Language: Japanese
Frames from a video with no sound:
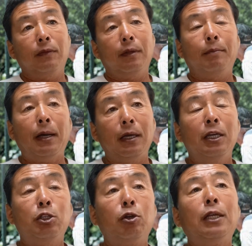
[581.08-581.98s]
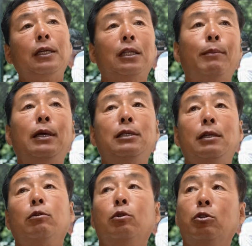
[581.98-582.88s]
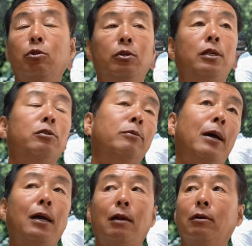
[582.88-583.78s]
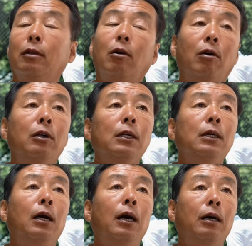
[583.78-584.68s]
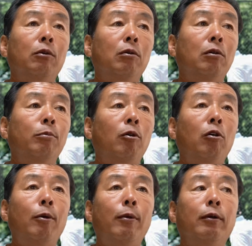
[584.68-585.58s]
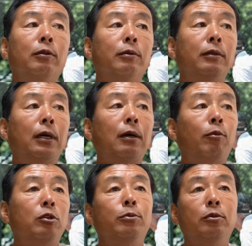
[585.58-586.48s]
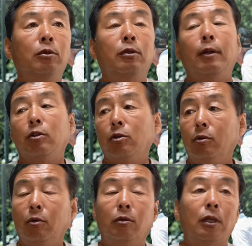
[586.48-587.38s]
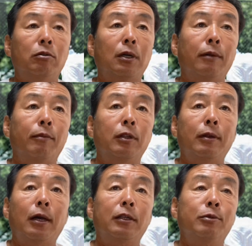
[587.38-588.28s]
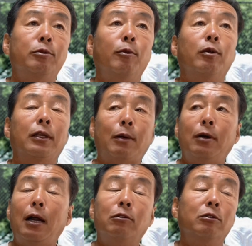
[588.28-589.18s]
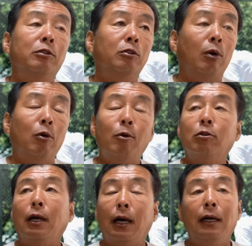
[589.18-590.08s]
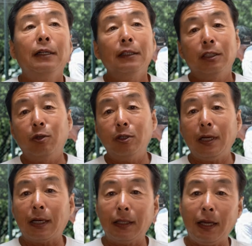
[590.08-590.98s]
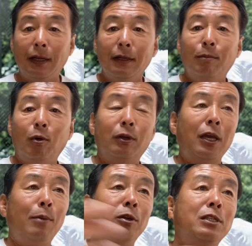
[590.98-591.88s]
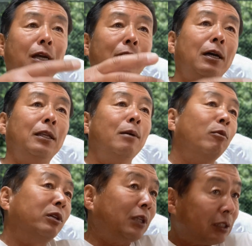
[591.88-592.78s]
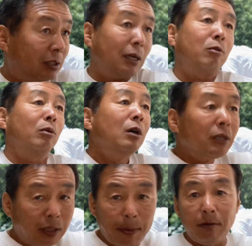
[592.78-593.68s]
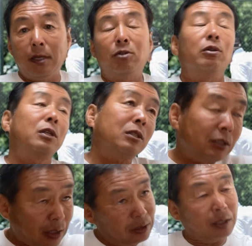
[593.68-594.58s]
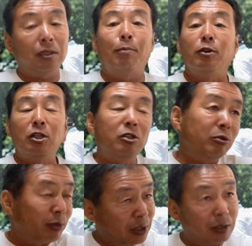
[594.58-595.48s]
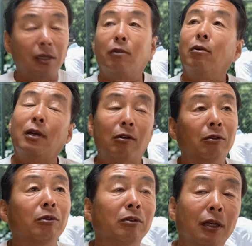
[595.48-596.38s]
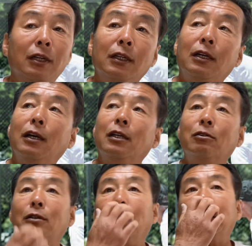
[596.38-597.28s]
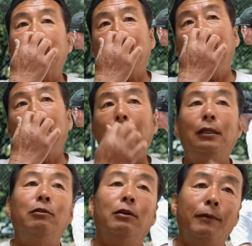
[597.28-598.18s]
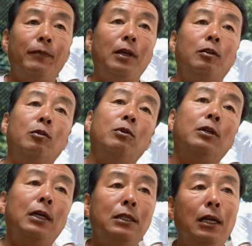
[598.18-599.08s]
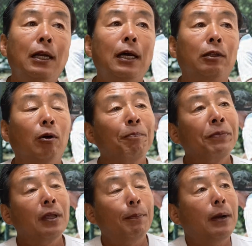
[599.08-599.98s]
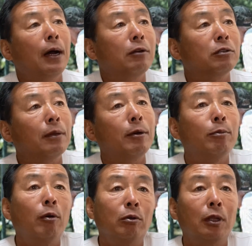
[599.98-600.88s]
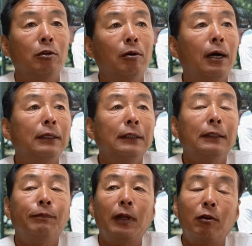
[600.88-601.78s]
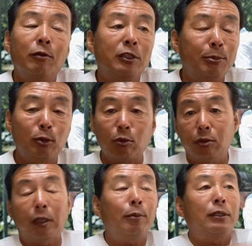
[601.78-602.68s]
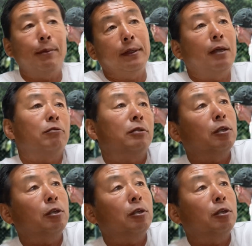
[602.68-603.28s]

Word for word: まあ、必要だったら球出していこうと調整する場合があるけど、あの、もうほぼほぼ、なんかもう自分のあのショットっていうか、なんか自分のものが多分あるとは思うから、そういう中で、もうゲームに近い中で、ひたすらこう決める練習をひたすらひたすら、もう一日でもひたすらこうやるというね、えー、そういう趣向でやってるのね。なんそういう感じやらないと、やっぱりああいう攻めるボールっていうのは、あの、しぶとく、例えば攻めていくって